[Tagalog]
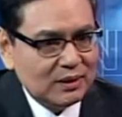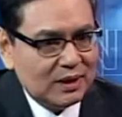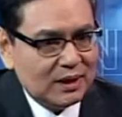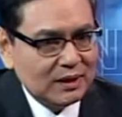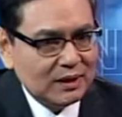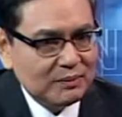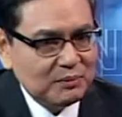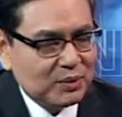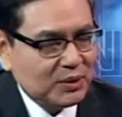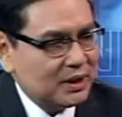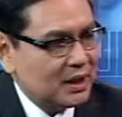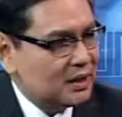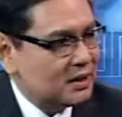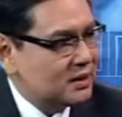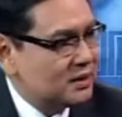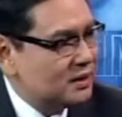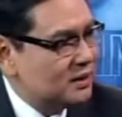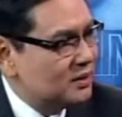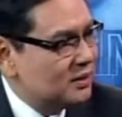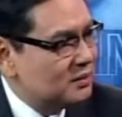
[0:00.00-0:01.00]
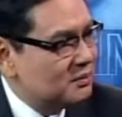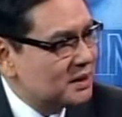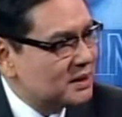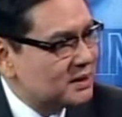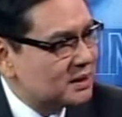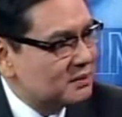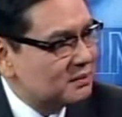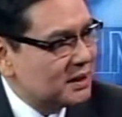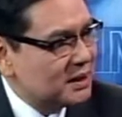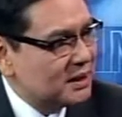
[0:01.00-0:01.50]
ang importante dito yung
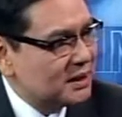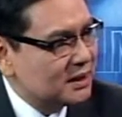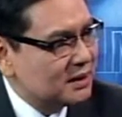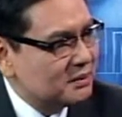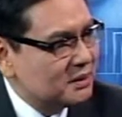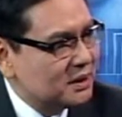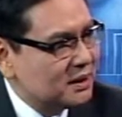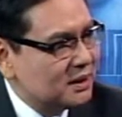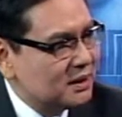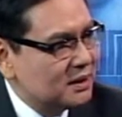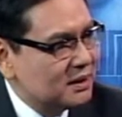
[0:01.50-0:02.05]
mastermind lang. Eh, yun,